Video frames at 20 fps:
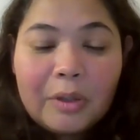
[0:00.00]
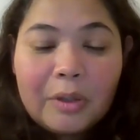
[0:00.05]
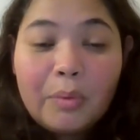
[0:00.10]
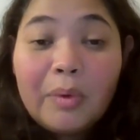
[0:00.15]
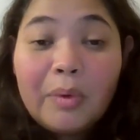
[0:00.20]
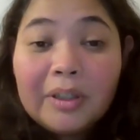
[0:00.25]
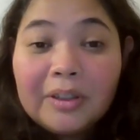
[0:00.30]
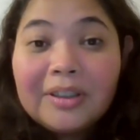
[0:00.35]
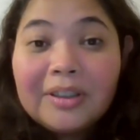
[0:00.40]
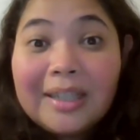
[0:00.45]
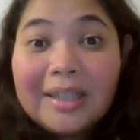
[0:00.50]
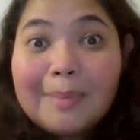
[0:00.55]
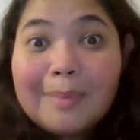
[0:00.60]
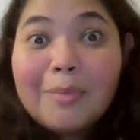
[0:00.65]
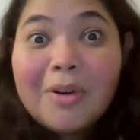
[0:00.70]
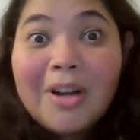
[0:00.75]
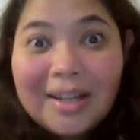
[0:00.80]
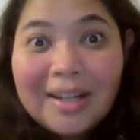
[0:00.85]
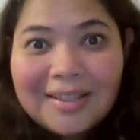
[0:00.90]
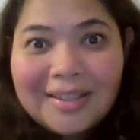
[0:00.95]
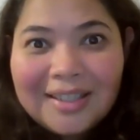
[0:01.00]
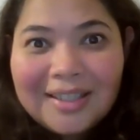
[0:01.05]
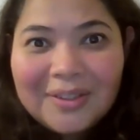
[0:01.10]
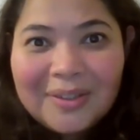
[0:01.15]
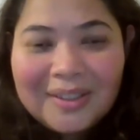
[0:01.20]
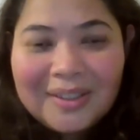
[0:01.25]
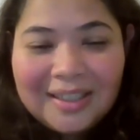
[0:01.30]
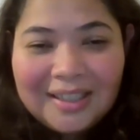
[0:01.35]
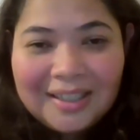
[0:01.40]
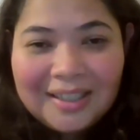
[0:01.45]
cuando tenemos
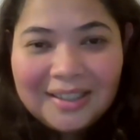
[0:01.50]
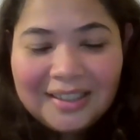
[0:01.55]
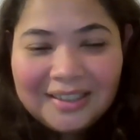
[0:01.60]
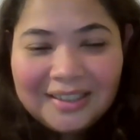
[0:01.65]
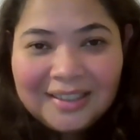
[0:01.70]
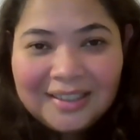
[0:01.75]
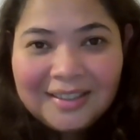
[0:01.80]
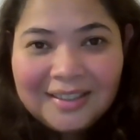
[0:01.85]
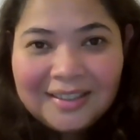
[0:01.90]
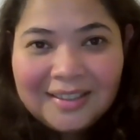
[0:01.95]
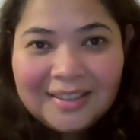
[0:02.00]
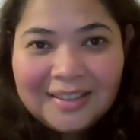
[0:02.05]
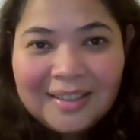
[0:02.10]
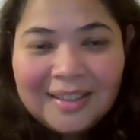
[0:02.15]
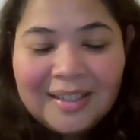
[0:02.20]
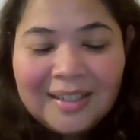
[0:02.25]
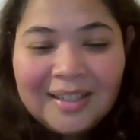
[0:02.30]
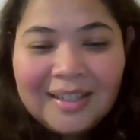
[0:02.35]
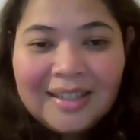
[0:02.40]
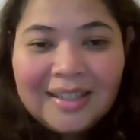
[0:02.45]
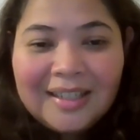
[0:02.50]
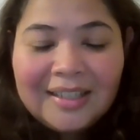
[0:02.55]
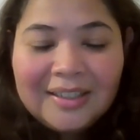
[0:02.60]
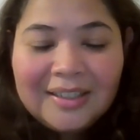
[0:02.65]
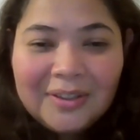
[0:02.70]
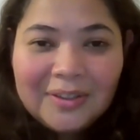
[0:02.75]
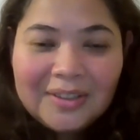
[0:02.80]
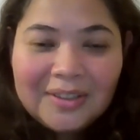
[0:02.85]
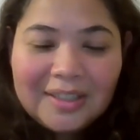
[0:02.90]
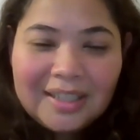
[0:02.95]
acceso a Internet.
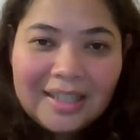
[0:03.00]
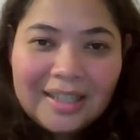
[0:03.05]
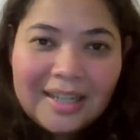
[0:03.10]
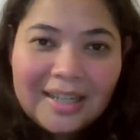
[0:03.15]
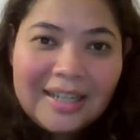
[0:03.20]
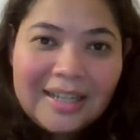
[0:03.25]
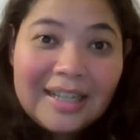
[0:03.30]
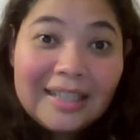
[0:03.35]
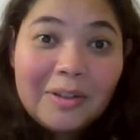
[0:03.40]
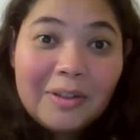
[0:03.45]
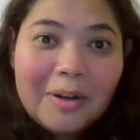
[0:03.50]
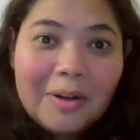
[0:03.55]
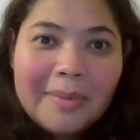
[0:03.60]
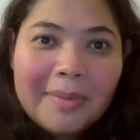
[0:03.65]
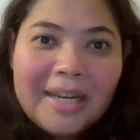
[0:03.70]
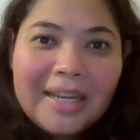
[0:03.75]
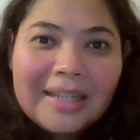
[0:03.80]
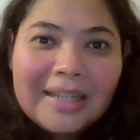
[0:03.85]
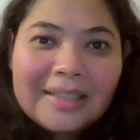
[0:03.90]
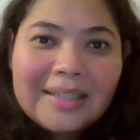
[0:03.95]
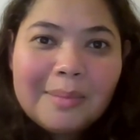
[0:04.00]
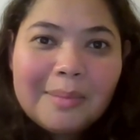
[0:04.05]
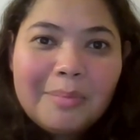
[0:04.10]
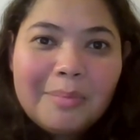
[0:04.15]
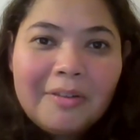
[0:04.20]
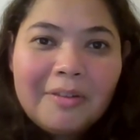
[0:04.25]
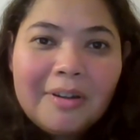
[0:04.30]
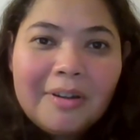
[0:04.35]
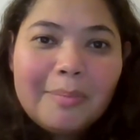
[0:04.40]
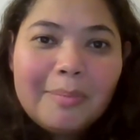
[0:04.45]
Entonces, en Latinoamérica
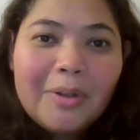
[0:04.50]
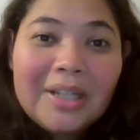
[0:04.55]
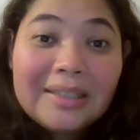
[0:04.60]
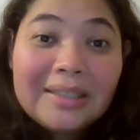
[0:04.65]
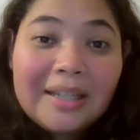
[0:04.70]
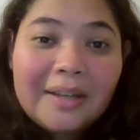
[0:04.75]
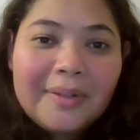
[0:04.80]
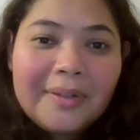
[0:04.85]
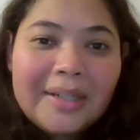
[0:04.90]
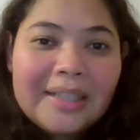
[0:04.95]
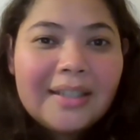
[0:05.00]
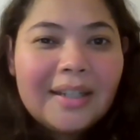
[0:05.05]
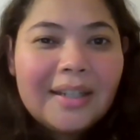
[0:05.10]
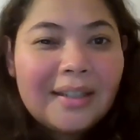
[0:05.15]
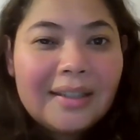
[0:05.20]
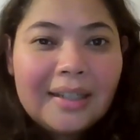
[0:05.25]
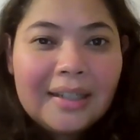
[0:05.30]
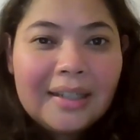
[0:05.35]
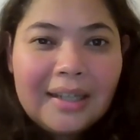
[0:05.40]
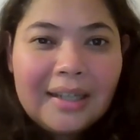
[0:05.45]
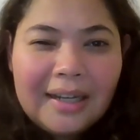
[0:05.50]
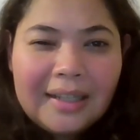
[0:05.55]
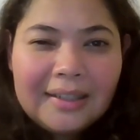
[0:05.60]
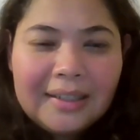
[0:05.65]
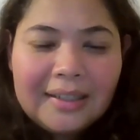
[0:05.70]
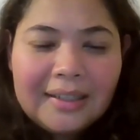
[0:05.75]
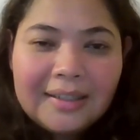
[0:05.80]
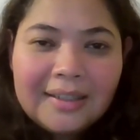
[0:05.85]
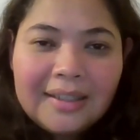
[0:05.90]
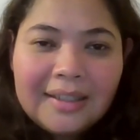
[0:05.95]
siempre vemos esas brechas tan
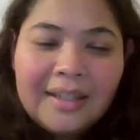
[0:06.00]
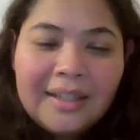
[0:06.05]
grandes.